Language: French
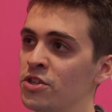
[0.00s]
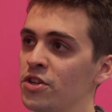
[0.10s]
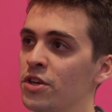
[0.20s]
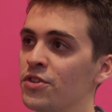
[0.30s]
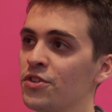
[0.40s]

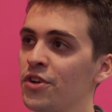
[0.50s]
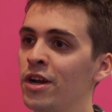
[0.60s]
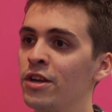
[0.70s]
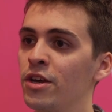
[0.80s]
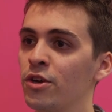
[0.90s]
qui est
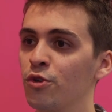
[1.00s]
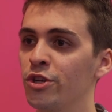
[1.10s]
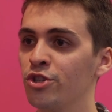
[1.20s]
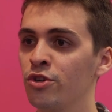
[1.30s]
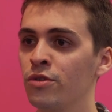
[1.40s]
central et que
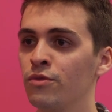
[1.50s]
les gens